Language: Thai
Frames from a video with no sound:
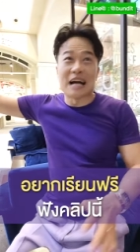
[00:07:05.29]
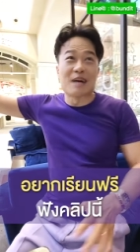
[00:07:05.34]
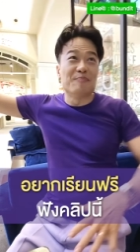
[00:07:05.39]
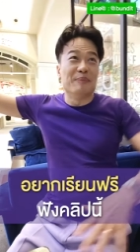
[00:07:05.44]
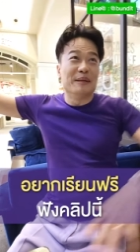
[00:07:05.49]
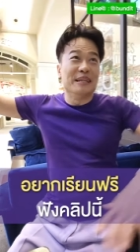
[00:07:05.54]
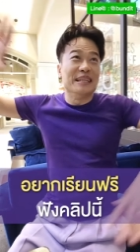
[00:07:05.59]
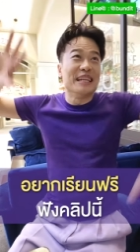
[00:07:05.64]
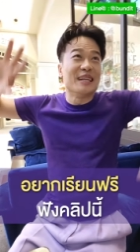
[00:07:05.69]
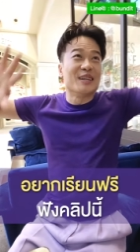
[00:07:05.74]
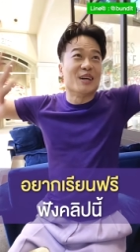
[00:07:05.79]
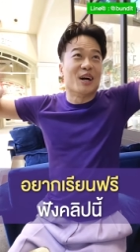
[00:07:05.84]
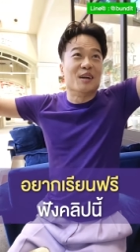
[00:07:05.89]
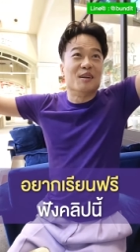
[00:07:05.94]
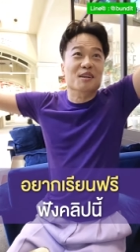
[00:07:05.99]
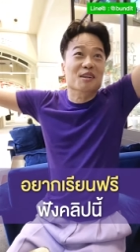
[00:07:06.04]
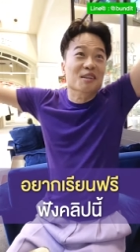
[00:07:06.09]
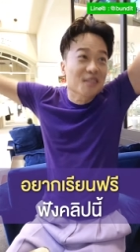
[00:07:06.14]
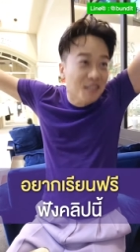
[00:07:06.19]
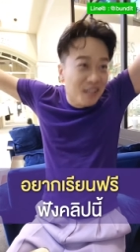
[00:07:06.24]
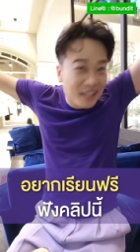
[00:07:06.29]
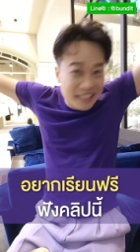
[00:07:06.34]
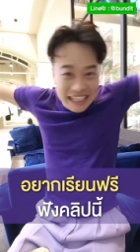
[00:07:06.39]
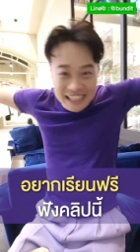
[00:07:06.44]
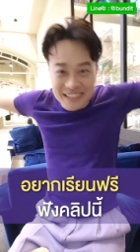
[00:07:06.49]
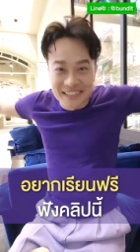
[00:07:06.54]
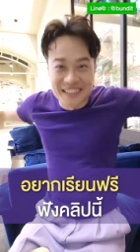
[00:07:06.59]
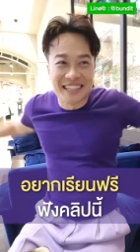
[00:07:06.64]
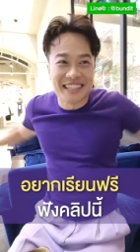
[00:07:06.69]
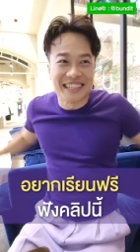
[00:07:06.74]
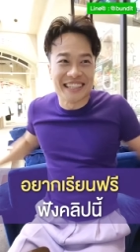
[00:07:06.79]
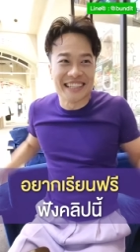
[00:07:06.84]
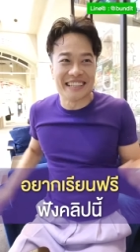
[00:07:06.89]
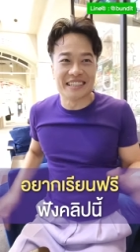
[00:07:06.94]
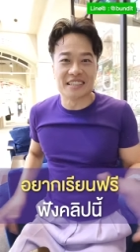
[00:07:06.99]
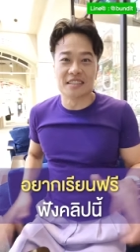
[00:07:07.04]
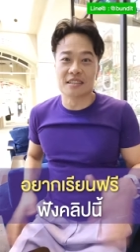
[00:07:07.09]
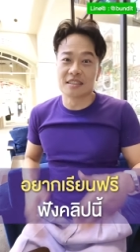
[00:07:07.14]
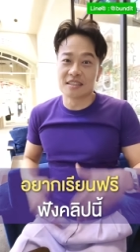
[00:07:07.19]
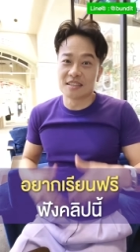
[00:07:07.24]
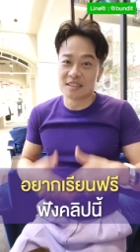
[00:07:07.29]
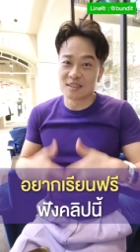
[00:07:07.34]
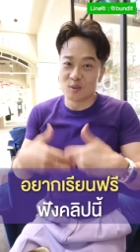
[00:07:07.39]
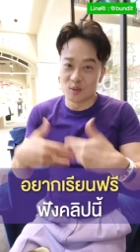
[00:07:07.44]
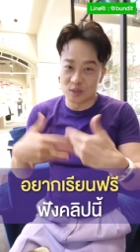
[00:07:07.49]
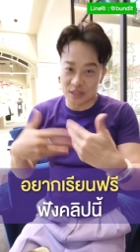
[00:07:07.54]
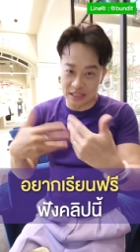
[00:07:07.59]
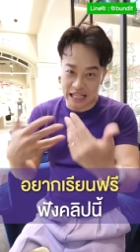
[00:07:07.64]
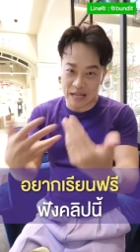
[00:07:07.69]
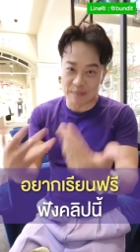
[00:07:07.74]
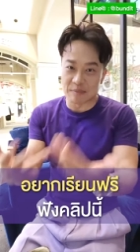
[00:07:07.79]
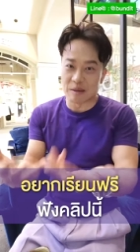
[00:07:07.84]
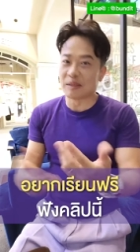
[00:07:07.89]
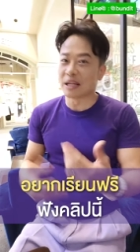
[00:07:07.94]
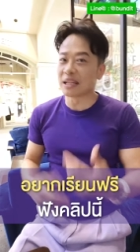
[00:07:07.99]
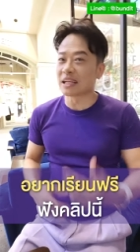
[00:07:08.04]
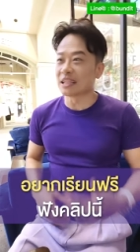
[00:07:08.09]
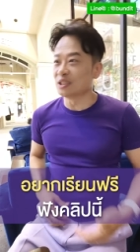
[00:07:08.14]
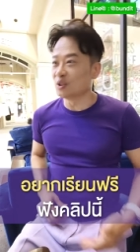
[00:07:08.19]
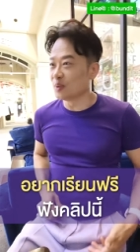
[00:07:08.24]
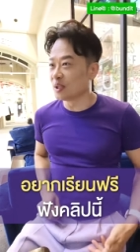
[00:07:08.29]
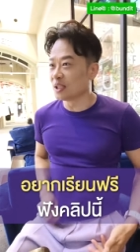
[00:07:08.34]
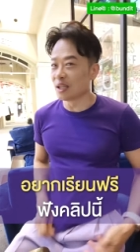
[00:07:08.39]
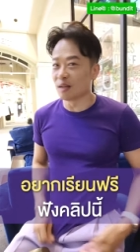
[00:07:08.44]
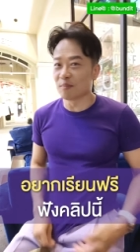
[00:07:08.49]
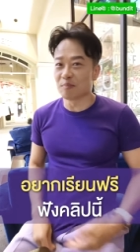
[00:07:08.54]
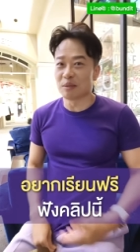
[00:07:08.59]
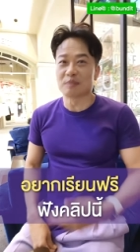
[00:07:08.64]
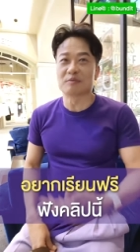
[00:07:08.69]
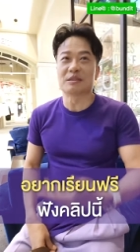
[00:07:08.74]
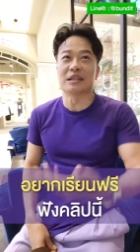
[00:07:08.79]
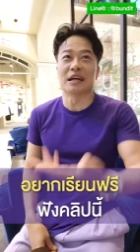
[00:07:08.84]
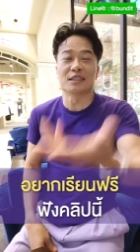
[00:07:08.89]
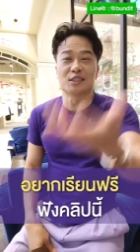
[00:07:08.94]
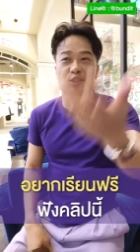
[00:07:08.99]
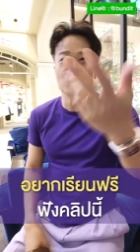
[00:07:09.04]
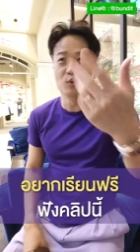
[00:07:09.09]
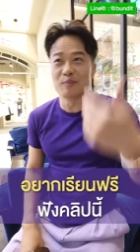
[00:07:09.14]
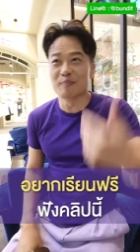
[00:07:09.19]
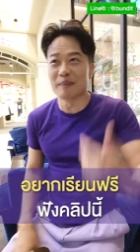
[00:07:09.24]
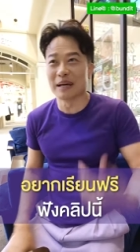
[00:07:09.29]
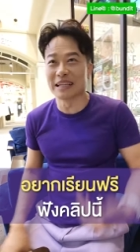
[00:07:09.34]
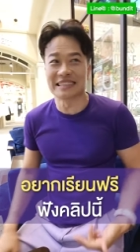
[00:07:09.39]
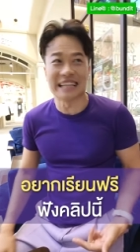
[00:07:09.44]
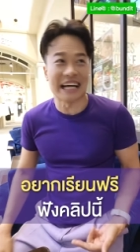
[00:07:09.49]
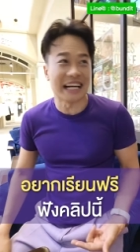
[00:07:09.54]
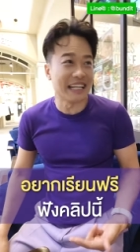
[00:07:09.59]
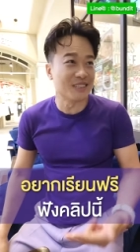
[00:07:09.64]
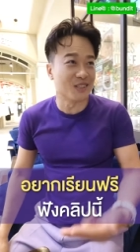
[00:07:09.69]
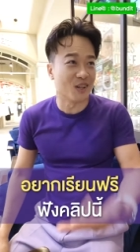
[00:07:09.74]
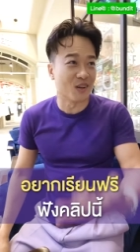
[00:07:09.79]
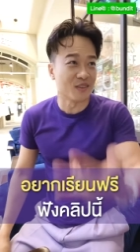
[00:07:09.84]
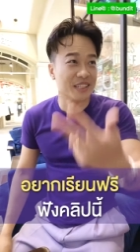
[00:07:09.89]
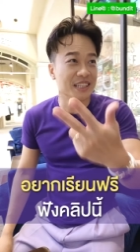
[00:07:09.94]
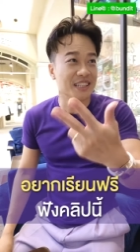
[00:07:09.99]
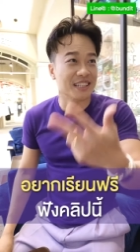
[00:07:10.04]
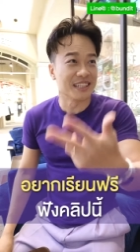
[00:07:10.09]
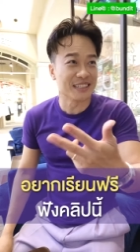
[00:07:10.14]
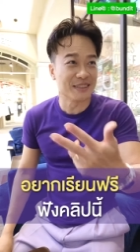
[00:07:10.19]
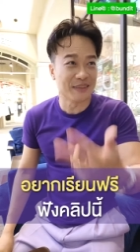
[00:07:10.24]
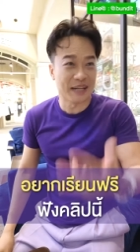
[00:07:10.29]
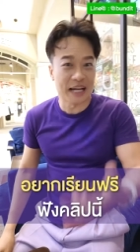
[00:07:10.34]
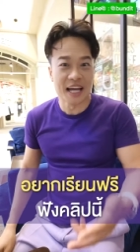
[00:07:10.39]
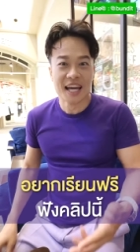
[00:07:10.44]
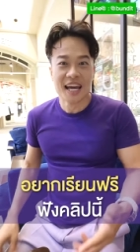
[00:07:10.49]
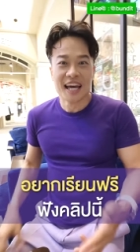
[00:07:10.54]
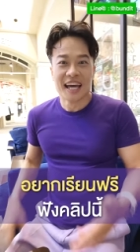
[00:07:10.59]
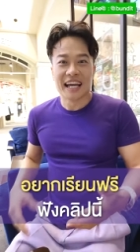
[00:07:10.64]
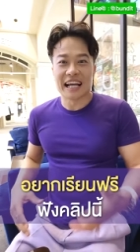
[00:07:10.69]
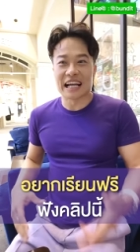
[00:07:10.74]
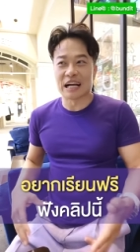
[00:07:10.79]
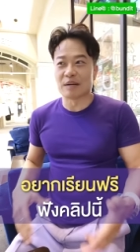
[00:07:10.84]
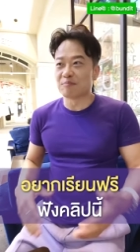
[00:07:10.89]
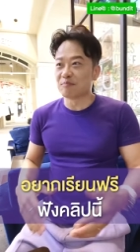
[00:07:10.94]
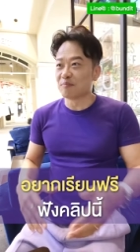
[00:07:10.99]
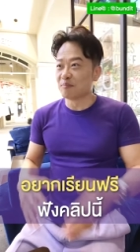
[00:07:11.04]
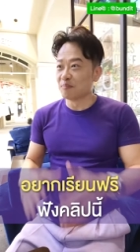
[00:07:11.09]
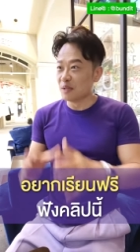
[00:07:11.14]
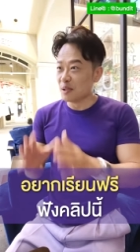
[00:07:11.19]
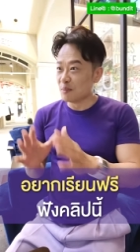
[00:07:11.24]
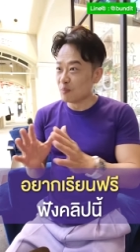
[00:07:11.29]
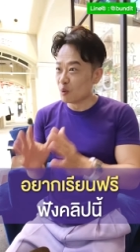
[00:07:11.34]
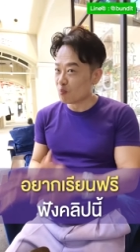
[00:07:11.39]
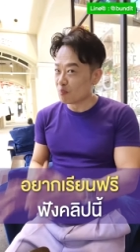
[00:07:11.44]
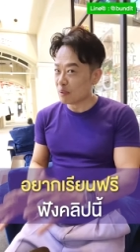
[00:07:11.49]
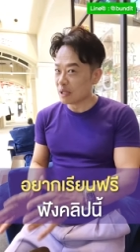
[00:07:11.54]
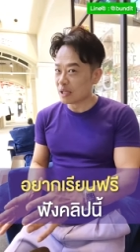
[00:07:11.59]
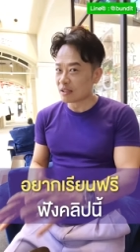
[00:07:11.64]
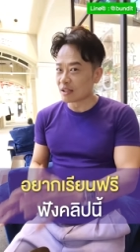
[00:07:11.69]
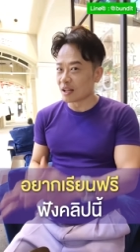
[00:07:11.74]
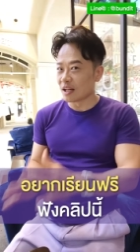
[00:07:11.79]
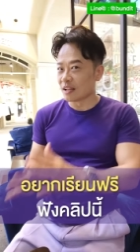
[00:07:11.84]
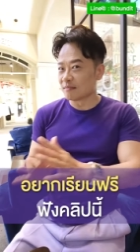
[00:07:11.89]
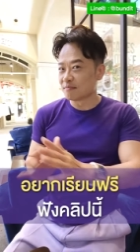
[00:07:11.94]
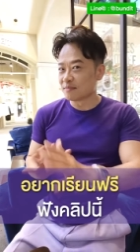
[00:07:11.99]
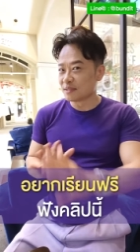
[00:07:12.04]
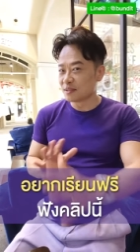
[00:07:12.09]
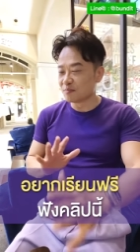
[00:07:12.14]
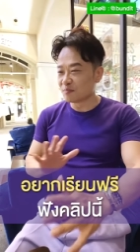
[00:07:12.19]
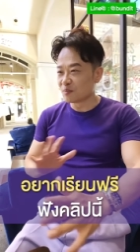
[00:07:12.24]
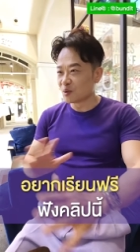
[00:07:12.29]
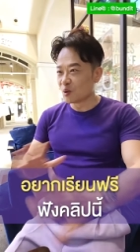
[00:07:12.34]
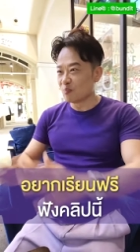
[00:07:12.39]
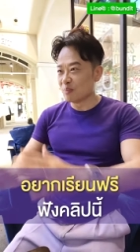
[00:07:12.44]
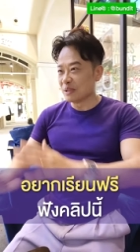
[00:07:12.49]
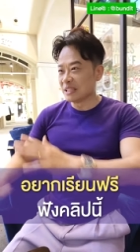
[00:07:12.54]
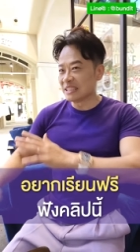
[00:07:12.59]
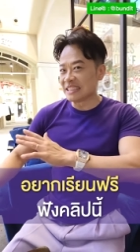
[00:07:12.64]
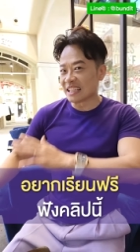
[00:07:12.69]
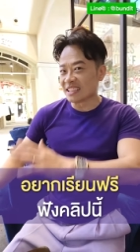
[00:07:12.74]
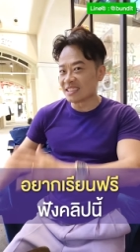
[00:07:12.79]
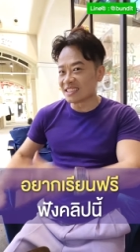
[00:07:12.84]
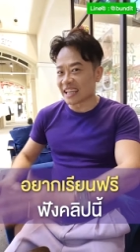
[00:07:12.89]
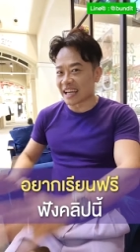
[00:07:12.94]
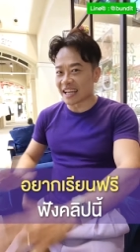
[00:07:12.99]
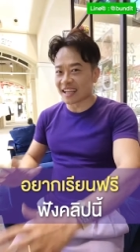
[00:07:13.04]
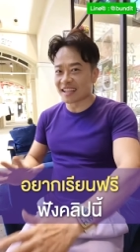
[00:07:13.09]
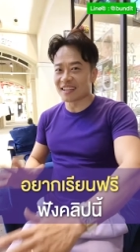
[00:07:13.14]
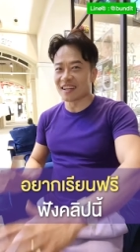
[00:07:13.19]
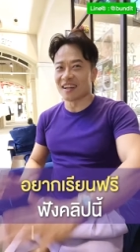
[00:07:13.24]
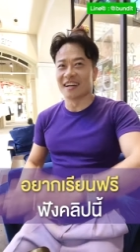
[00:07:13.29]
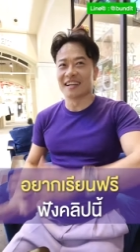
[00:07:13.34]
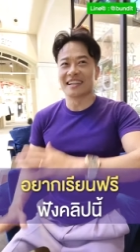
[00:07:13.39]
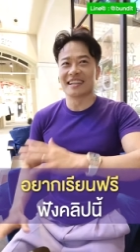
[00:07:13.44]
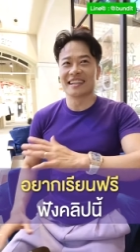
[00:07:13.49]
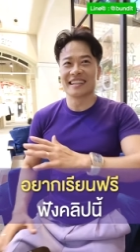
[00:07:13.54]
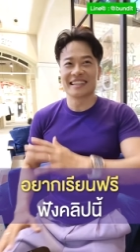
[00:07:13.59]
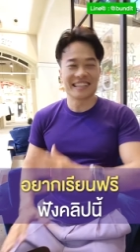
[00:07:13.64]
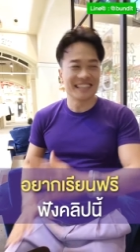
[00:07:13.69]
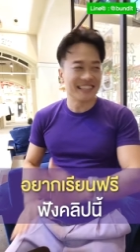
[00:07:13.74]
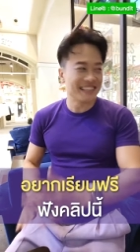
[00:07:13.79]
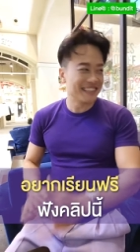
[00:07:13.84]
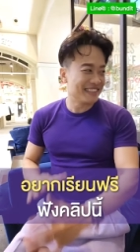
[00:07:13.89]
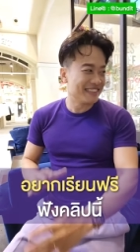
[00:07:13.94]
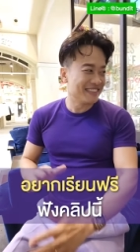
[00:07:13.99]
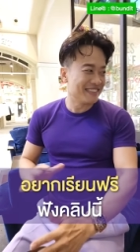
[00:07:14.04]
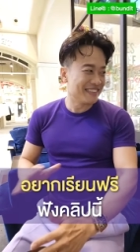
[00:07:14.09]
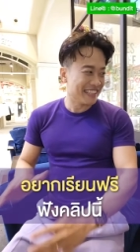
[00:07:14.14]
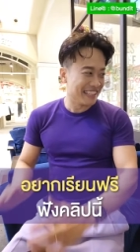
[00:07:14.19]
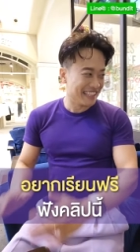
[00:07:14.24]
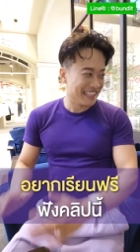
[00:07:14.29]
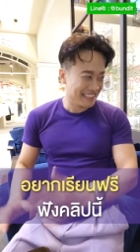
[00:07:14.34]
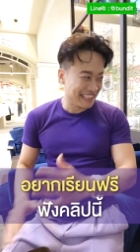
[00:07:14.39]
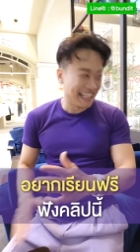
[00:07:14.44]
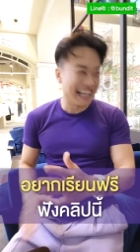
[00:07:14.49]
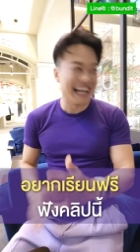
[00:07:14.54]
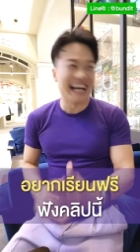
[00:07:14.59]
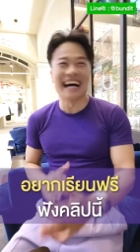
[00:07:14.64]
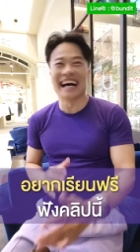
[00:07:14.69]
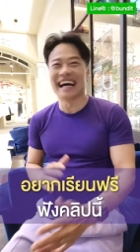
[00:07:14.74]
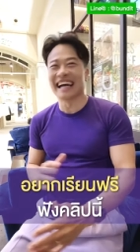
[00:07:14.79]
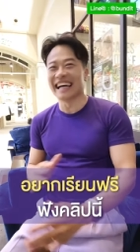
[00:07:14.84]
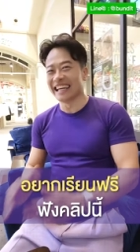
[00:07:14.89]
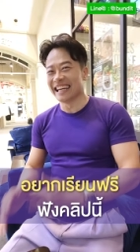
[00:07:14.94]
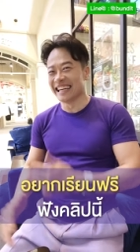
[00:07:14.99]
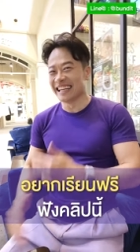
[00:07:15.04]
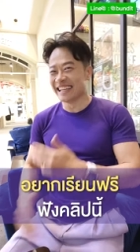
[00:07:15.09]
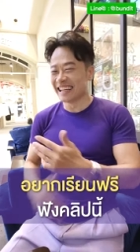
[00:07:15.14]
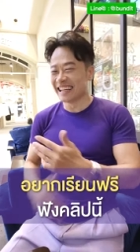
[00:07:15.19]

สร้างผิดนิดหน่อยรื้อทั้งตึกถูกต้องคุณจะสร้างแบบนั้นกับชีวิตเหรอแต่ทั้งชีวิตแม่งสร้างได้2ตึกใช่ไหมกับมีบลูพรินท์ก่อนบลูพรินท์เจ๋งๆก่อนพันบลูพรินท์ใช่